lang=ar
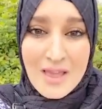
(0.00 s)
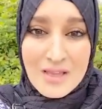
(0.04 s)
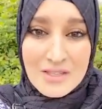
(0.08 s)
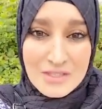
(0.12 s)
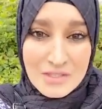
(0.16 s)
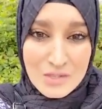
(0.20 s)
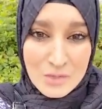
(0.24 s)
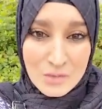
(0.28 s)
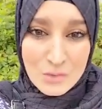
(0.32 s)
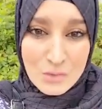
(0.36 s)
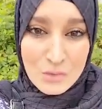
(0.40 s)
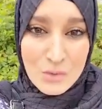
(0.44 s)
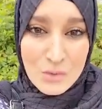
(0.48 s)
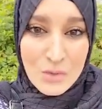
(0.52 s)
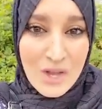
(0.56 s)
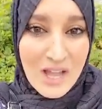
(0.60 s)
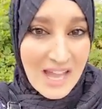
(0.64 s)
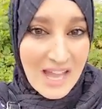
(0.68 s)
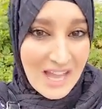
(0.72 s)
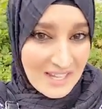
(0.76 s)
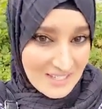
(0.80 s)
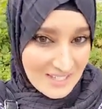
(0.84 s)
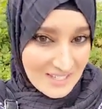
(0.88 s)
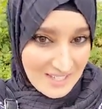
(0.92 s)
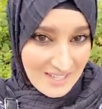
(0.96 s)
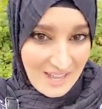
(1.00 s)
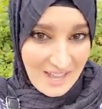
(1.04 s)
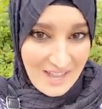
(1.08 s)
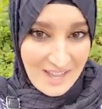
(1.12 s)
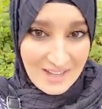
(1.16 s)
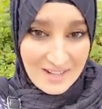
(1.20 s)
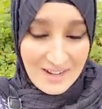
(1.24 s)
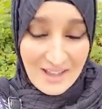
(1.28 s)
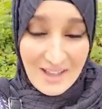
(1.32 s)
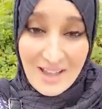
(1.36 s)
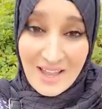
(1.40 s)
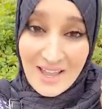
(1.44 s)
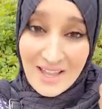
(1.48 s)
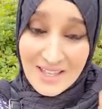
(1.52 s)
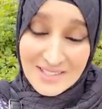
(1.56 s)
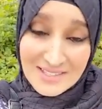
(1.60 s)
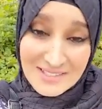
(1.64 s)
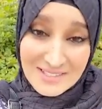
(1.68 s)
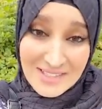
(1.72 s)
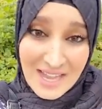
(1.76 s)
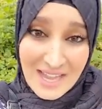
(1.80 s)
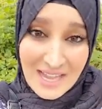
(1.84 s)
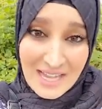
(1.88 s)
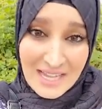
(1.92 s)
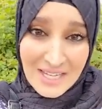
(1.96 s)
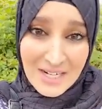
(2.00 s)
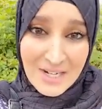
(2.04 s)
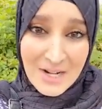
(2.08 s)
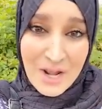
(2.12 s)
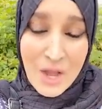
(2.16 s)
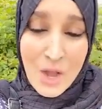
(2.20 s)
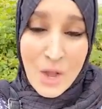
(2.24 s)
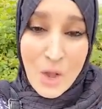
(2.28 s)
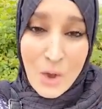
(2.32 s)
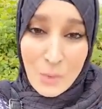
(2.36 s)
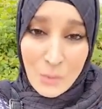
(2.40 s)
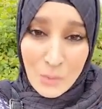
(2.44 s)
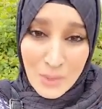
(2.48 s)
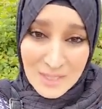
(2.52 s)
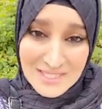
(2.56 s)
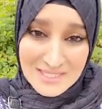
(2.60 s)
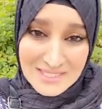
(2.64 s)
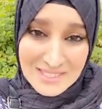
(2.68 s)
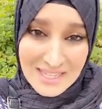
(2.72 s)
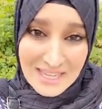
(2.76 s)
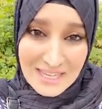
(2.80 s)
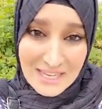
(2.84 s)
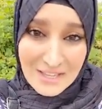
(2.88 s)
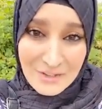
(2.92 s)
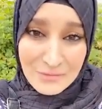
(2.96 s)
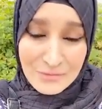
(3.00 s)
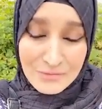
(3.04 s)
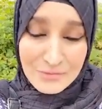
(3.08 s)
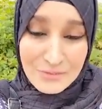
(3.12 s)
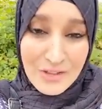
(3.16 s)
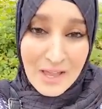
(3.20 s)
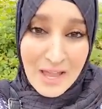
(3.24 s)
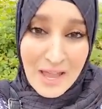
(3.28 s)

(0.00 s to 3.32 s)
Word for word: صندوق الإعارة استعر واستلف